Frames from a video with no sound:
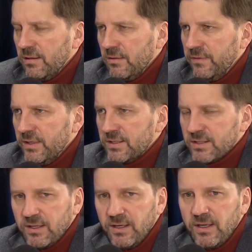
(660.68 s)
и
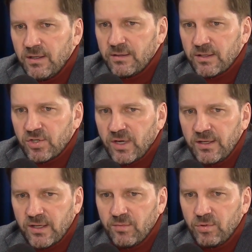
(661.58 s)
фикция, так же, как
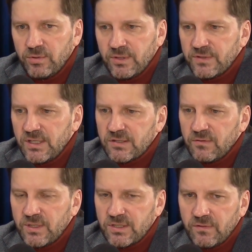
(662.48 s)
они работают и в
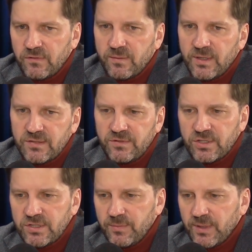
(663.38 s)
средствах массовой информации, в
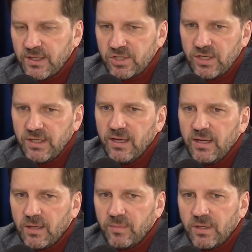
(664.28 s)
частности, по отношению
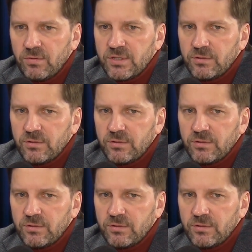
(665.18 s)
к Беларуси.